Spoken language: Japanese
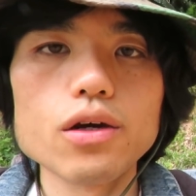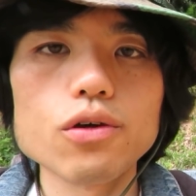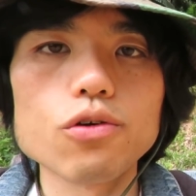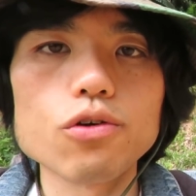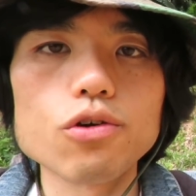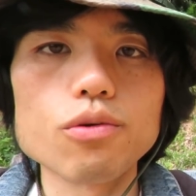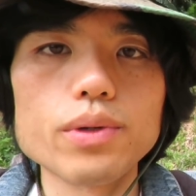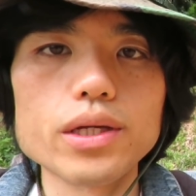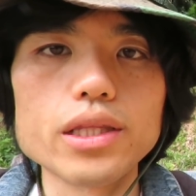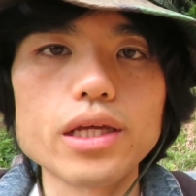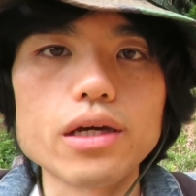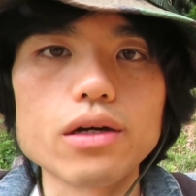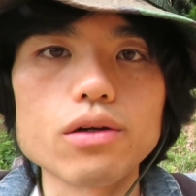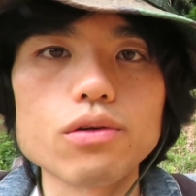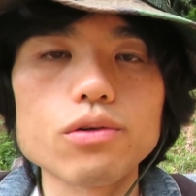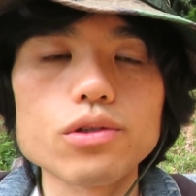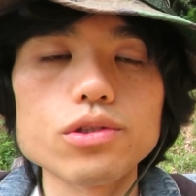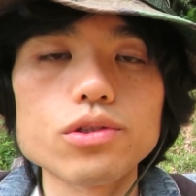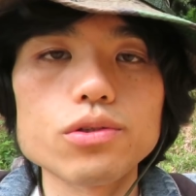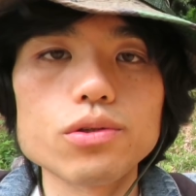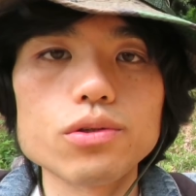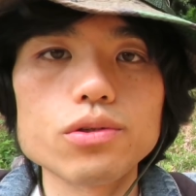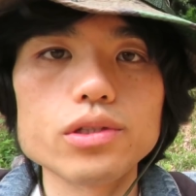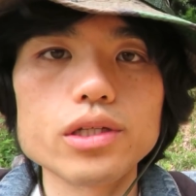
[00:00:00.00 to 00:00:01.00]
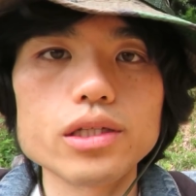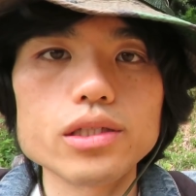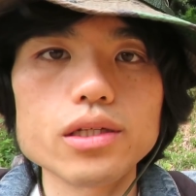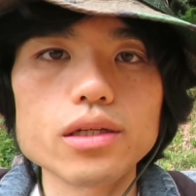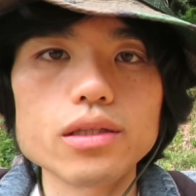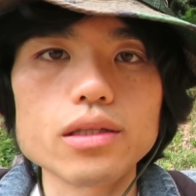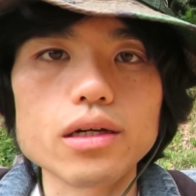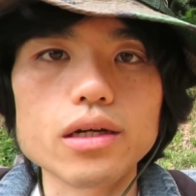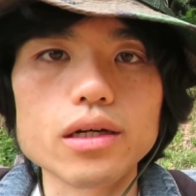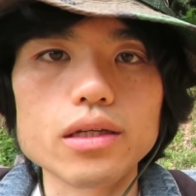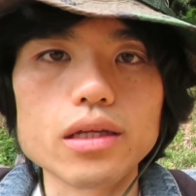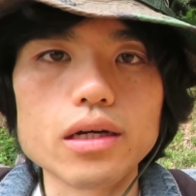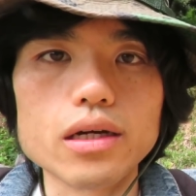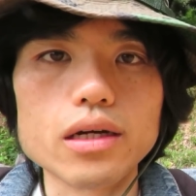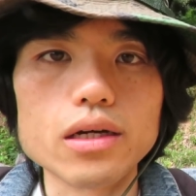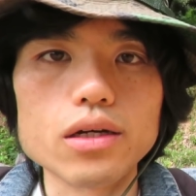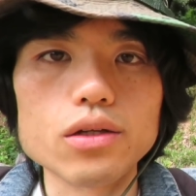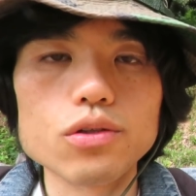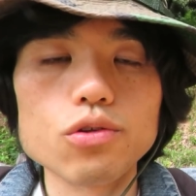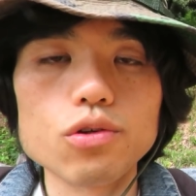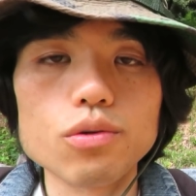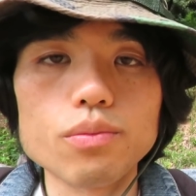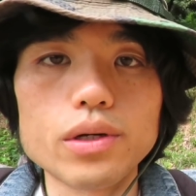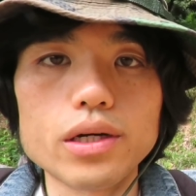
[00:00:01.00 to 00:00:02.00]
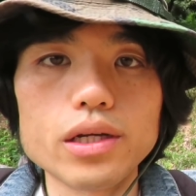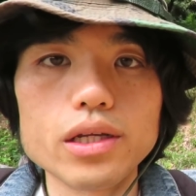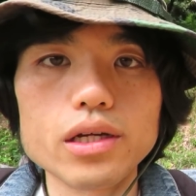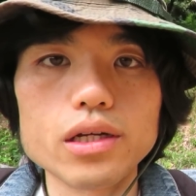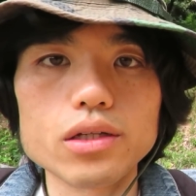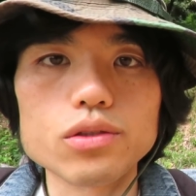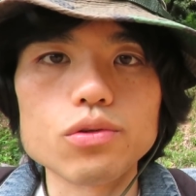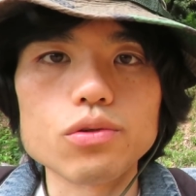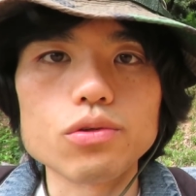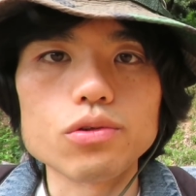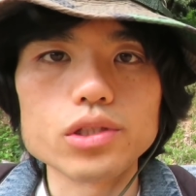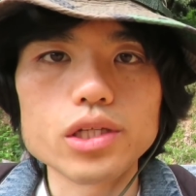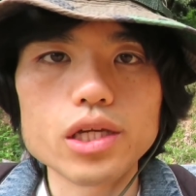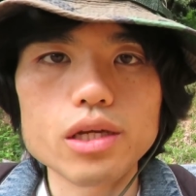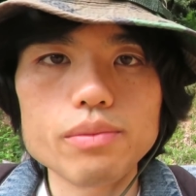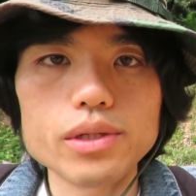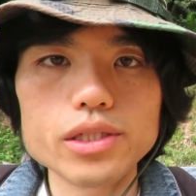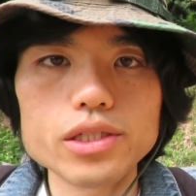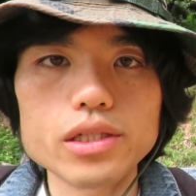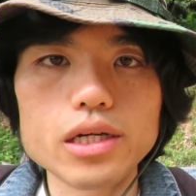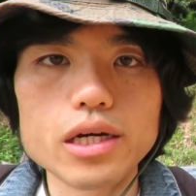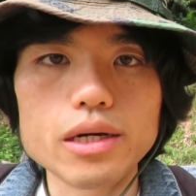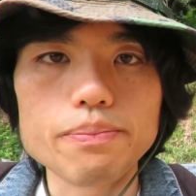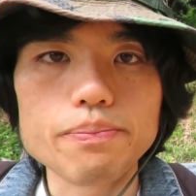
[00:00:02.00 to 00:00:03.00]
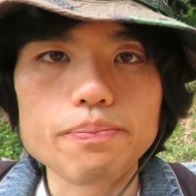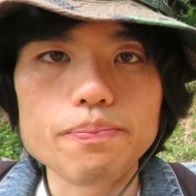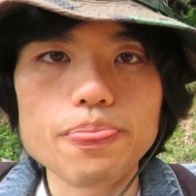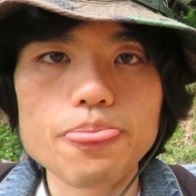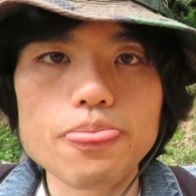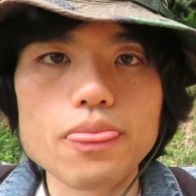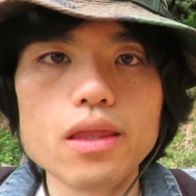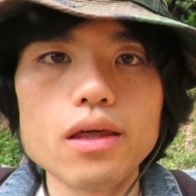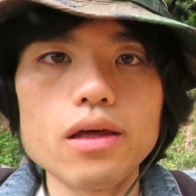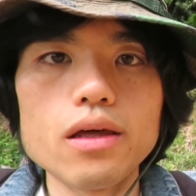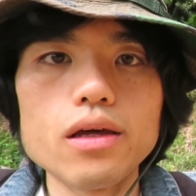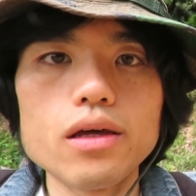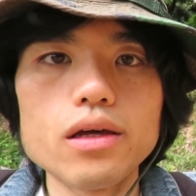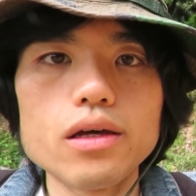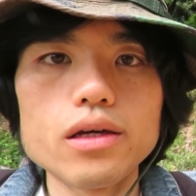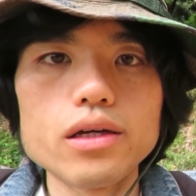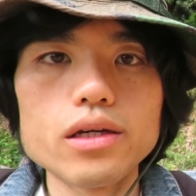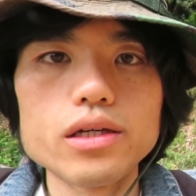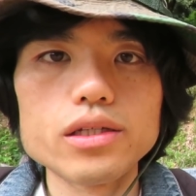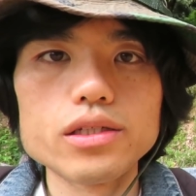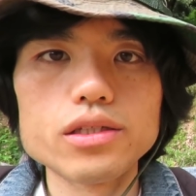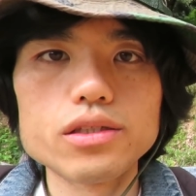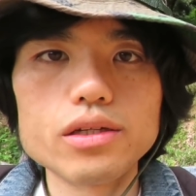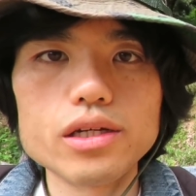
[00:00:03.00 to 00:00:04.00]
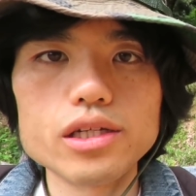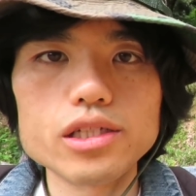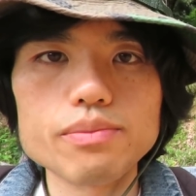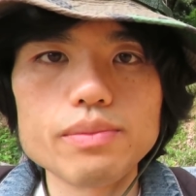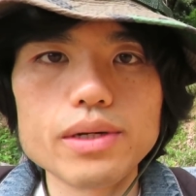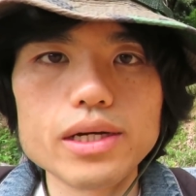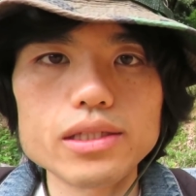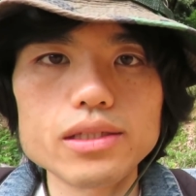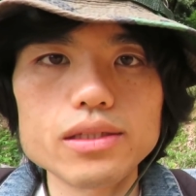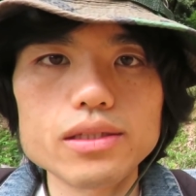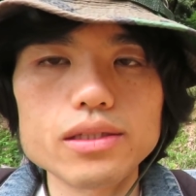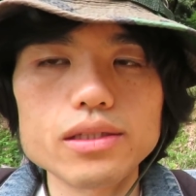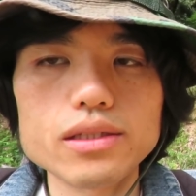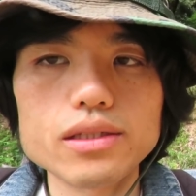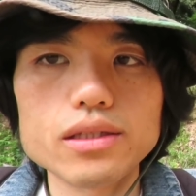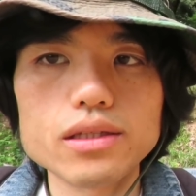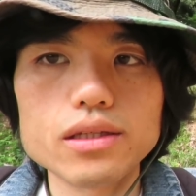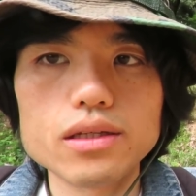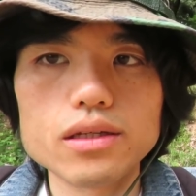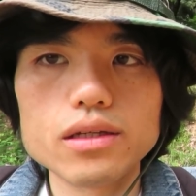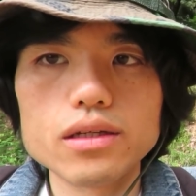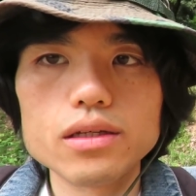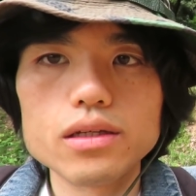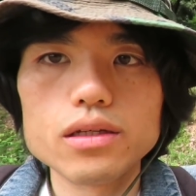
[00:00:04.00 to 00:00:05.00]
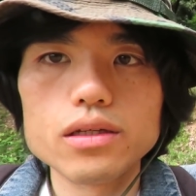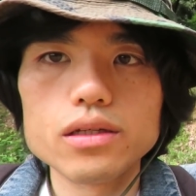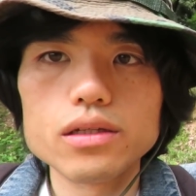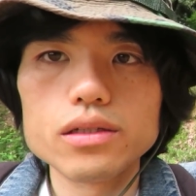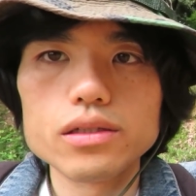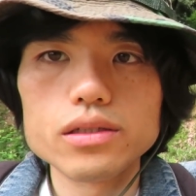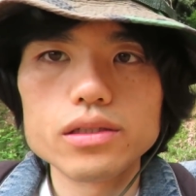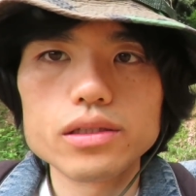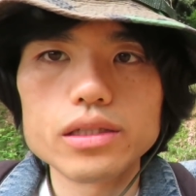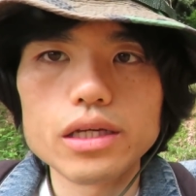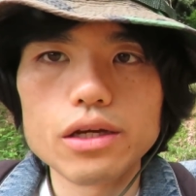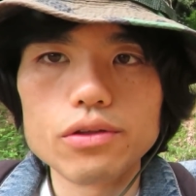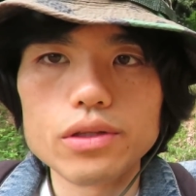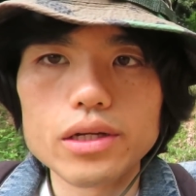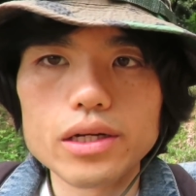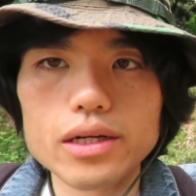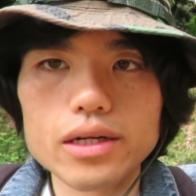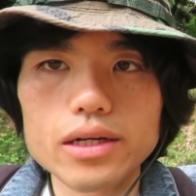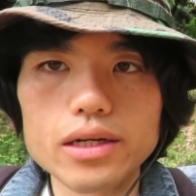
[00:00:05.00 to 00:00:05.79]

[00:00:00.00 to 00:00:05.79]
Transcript: ここまでご視聴くださった方、どうもありがとうございました。失礼します。さような